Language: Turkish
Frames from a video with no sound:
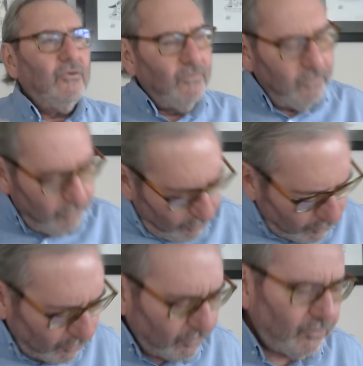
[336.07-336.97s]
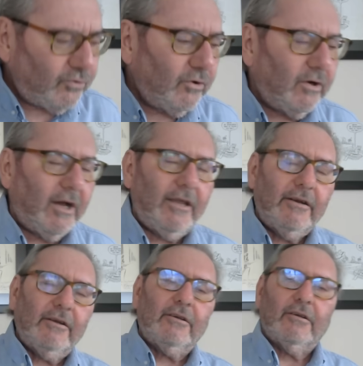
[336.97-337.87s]
Vurucu gücü
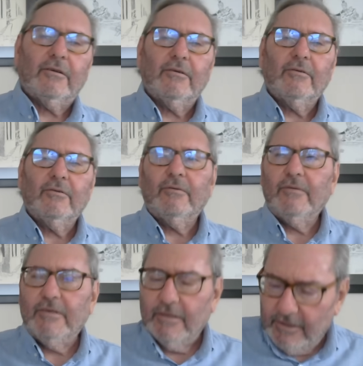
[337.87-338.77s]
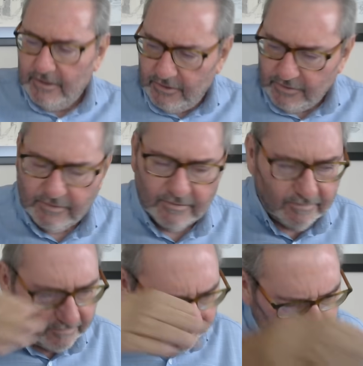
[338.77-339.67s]
ayrı. Giriş,
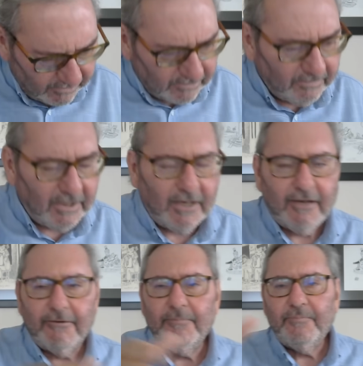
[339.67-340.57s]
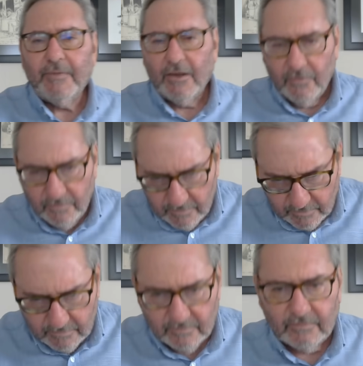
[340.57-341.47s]
sızma,
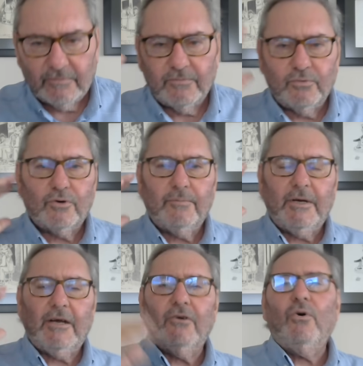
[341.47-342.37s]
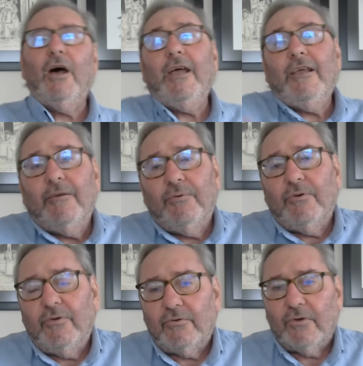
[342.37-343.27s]
vurma o ayrı bir
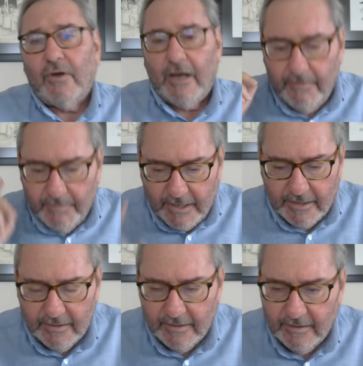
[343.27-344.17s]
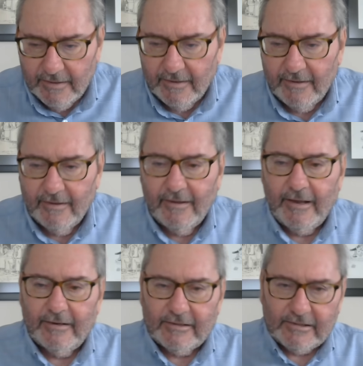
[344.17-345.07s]
öykü ama
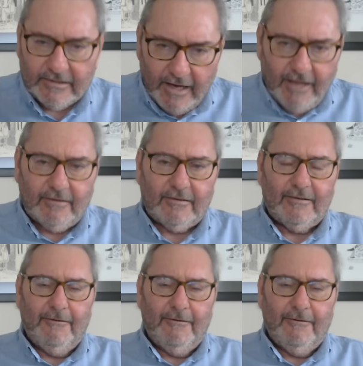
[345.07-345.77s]
salt